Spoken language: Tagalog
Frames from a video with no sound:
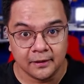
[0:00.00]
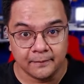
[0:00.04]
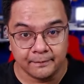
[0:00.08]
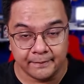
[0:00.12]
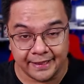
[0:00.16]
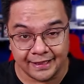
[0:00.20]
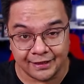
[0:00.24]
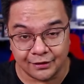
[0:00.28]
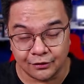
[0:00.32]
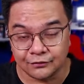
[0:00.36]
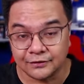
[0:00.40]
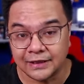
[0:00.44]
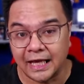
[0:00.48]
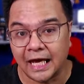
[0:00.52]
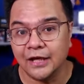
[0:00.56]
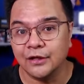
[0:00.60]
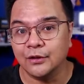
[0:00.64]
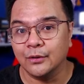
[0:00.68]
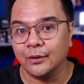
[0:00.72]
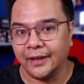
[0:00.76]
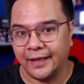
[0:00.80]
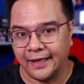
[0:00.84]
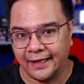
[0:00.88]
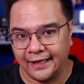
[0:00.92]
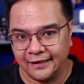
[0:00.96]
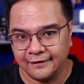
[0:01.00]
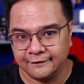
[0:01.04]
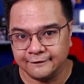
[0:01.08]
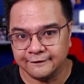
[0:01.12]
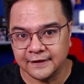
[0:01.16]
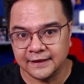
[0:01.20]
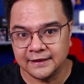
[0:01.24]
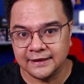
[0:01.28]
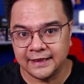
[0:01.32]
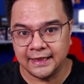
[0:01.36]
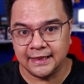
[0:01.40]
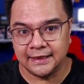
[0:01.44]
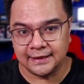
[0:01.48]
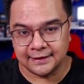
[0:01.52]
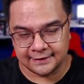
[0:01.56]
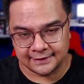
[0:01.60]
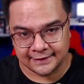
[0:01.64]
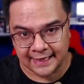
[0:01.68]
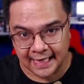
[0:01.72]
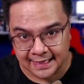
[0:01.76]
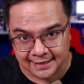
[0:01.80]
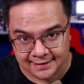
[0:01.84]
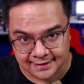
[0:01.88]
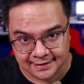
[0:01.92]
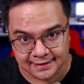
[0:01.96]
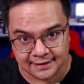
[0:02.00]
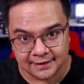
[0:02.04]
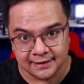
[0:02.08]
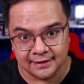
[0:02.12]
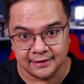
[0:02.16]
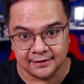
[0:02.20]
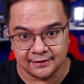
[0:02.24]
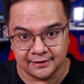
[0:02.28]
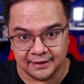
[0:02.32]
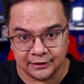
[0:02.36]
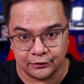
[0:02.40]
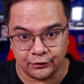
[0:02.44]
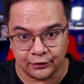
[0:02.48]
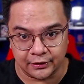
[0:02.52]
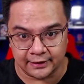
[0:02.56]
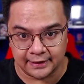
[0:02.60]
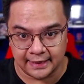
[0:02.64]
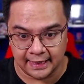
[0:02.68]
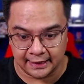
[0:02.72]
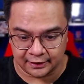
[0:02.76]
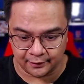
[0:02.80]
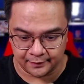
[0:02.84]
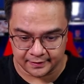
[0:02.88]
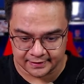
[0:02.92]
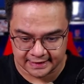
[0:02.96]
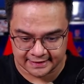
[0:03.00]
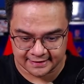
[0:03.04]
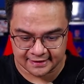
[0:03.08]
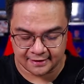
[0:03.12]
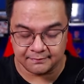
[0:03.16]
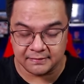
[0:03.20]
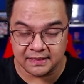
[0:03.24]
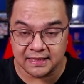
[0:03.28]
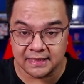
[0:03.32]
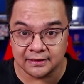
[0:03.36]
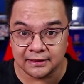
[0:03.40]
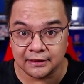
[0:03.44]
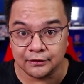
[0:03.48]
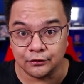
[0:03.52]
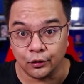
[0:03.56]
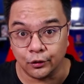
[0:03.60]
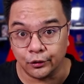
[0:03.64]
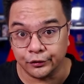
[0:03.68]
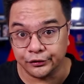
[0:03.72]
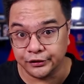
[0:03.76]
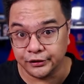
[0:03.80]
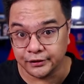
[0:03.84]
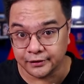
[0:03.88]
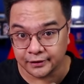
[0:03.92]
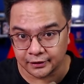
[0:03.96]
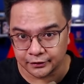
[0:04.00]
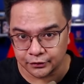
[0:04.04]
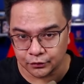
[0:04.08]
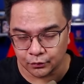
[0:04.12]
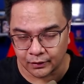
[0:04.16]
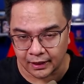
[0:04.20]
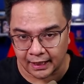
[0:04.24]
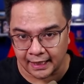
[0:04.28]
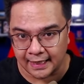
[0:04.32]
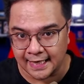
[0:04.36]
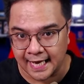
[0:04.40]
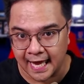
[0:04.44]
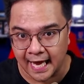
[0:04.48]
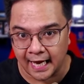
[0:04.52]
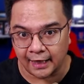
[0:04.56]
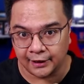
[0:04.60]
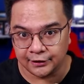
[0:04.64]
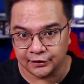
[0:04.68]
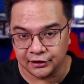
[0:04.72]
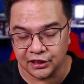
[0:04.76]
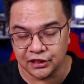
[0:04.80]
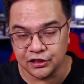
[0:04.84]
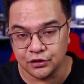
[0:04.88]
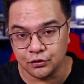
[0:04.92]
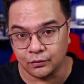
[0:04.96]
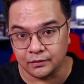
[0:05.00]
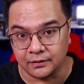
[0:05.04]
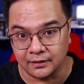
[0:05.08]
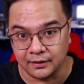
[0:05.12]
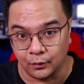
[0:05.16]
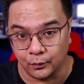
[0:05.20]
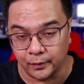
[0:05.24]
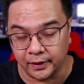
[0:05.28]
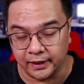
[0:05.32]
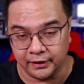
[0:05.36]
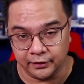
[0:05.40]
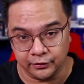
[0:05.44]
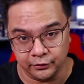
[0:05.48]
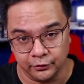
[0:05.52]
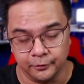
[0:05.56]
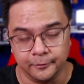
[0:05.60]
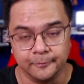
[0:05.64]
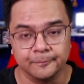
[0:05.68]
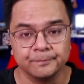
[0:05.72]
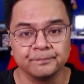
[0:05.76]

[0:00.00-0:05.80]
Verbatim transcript: Meron tayong everyday task dito na gagawin. Sasabihin dito ko ano yung kailangan ninyong gawin, no?